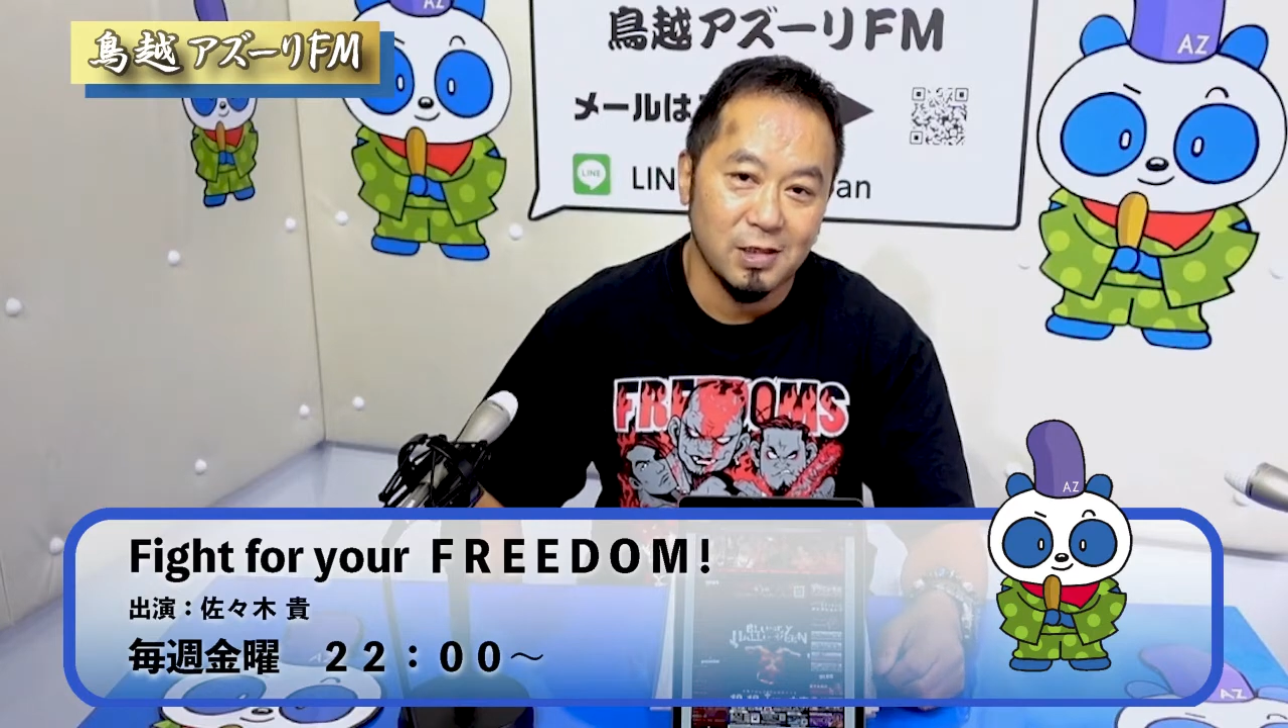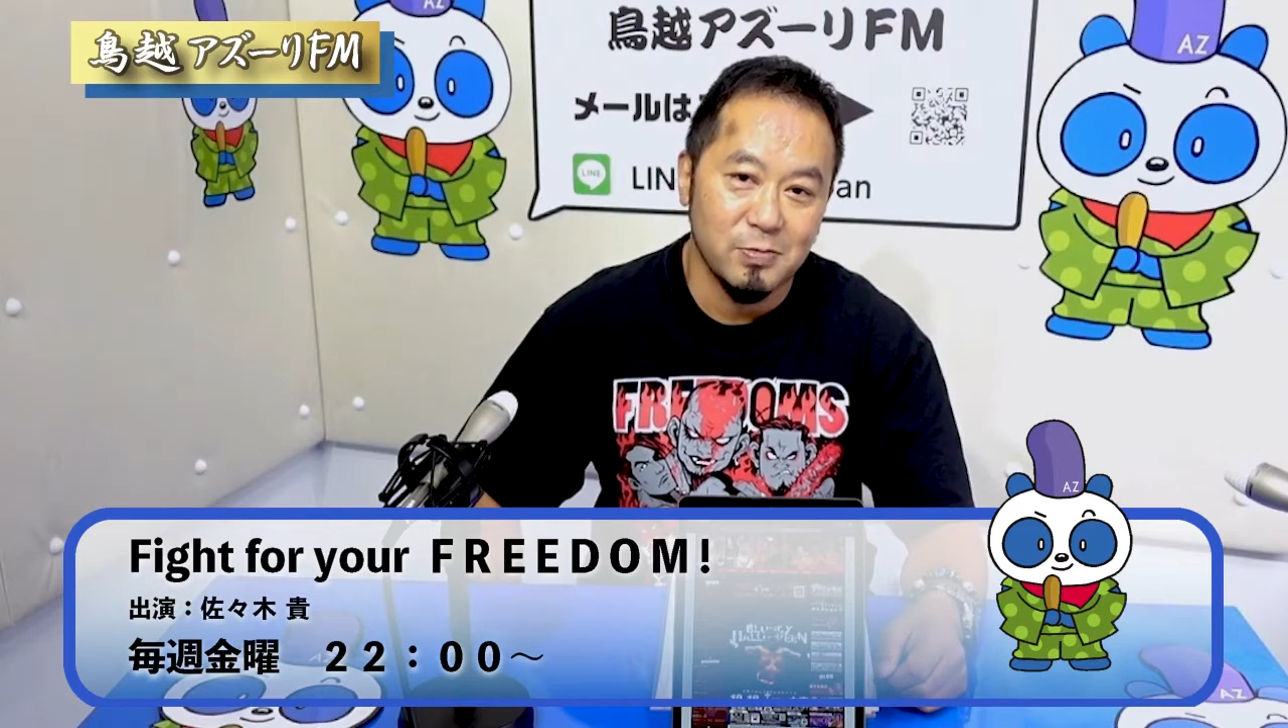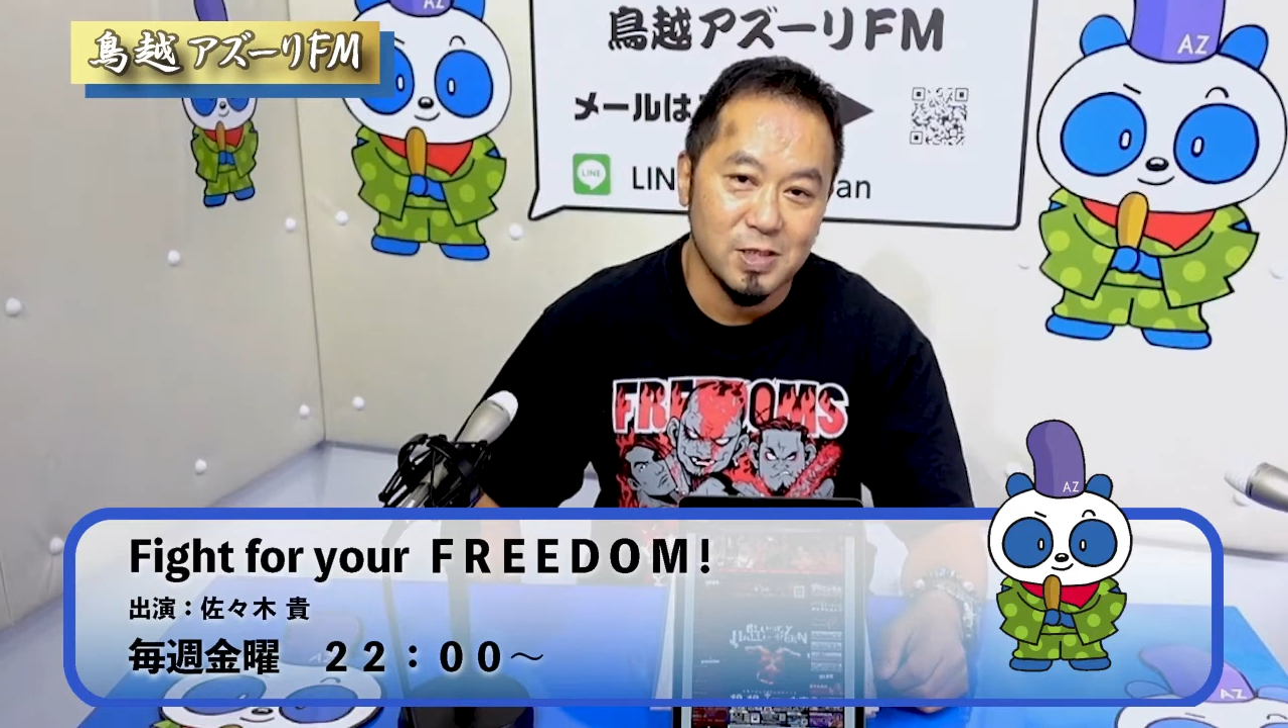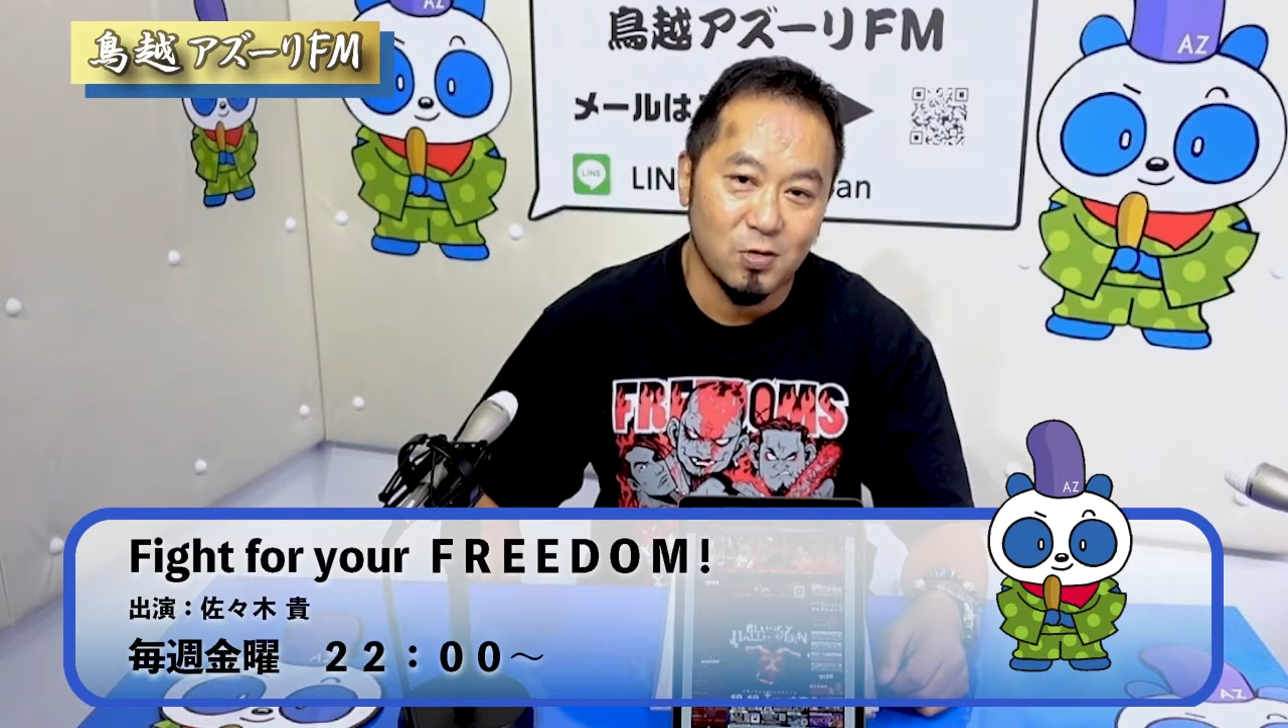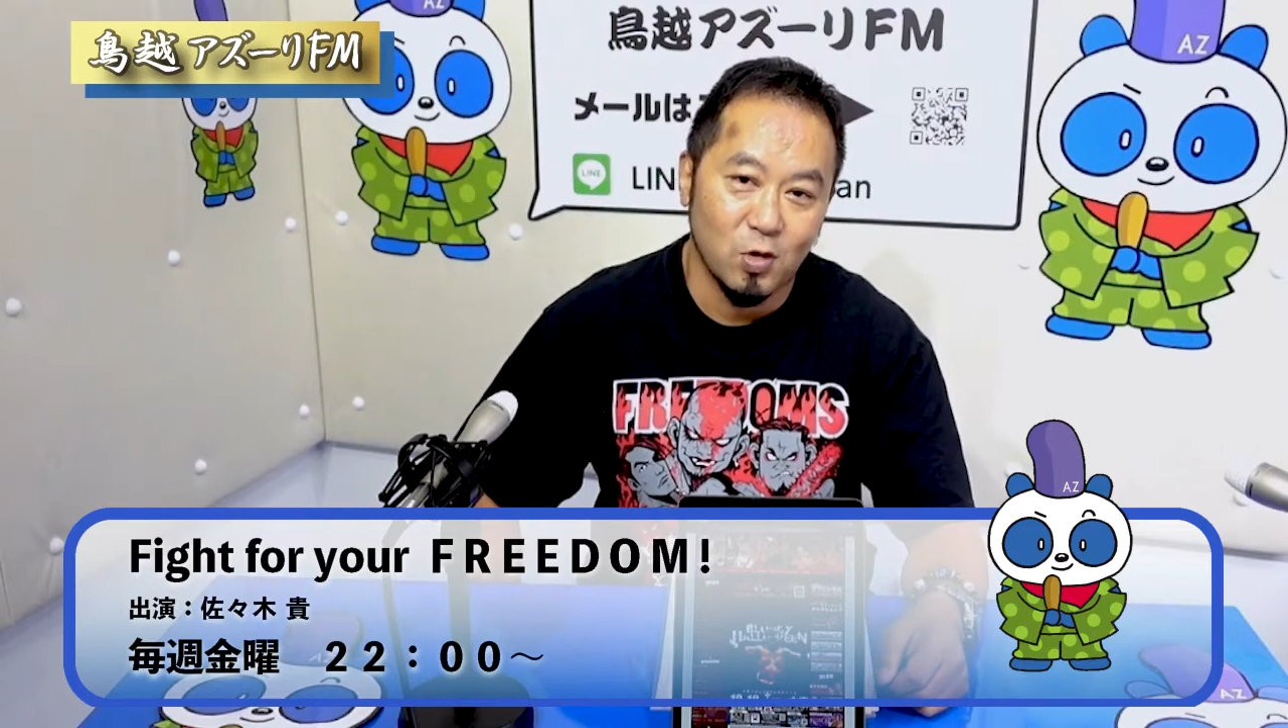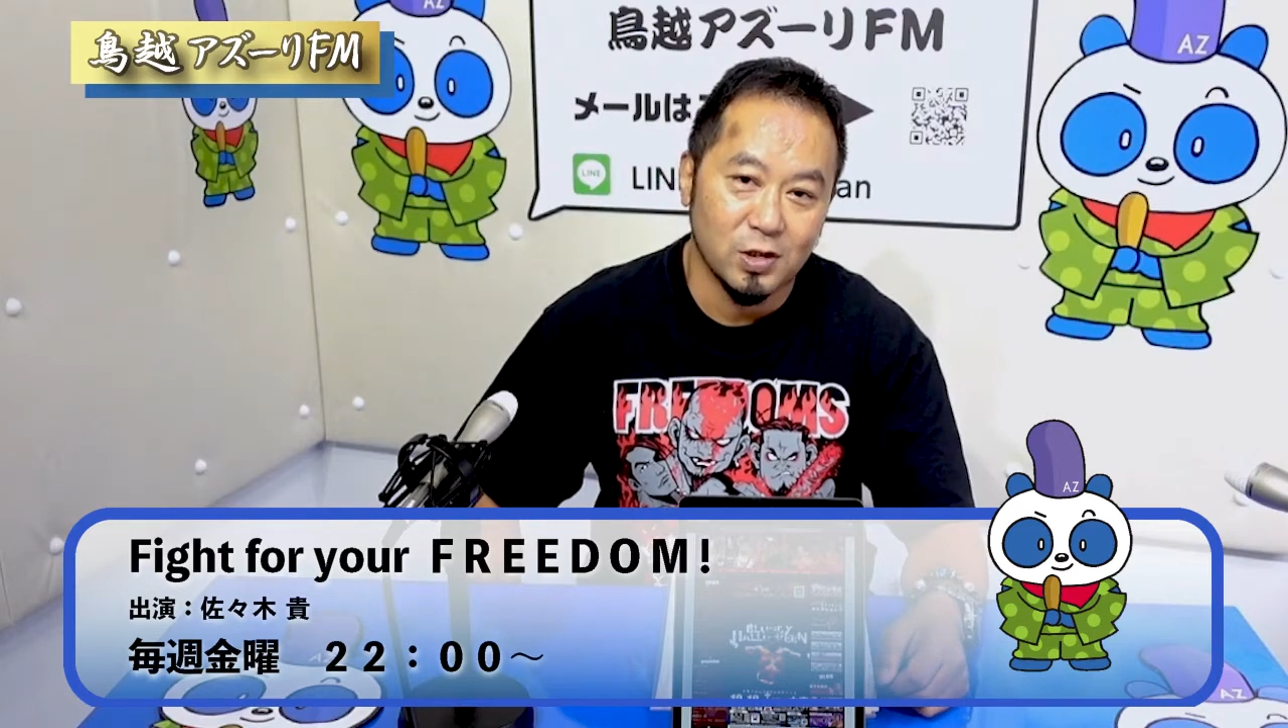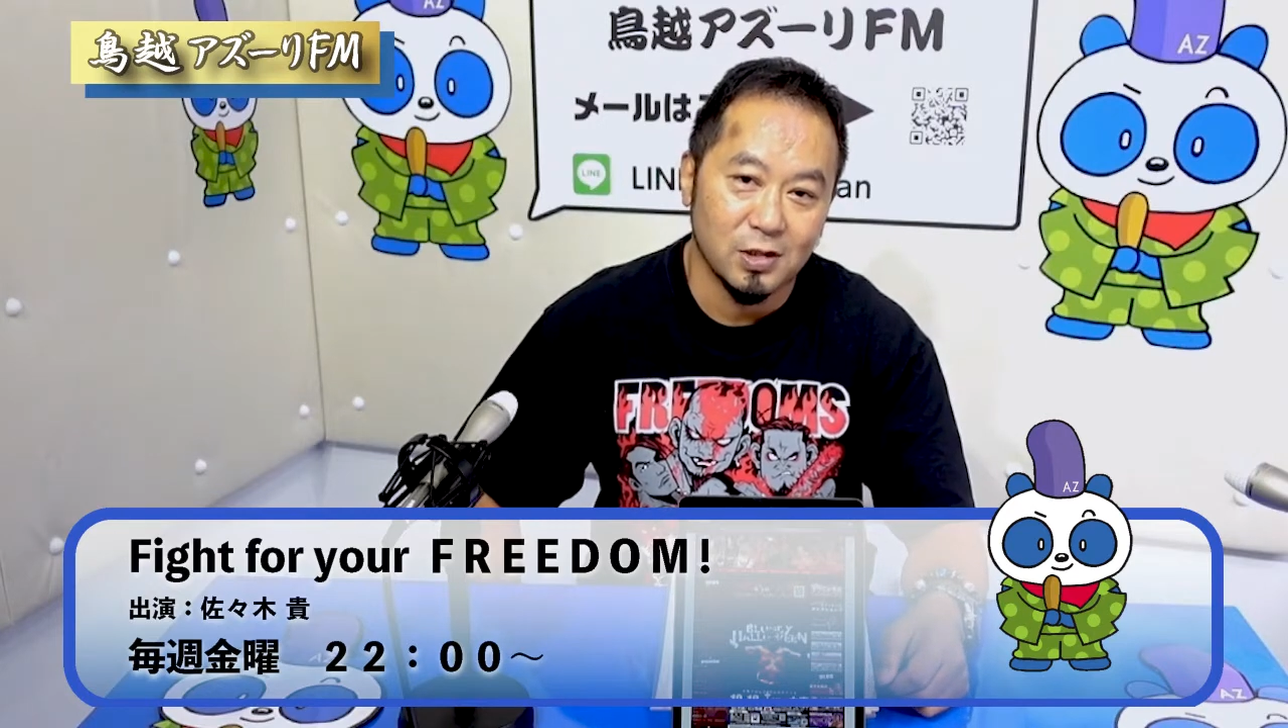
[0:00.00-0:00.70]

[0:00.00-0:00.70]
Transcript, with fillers: に見に来れた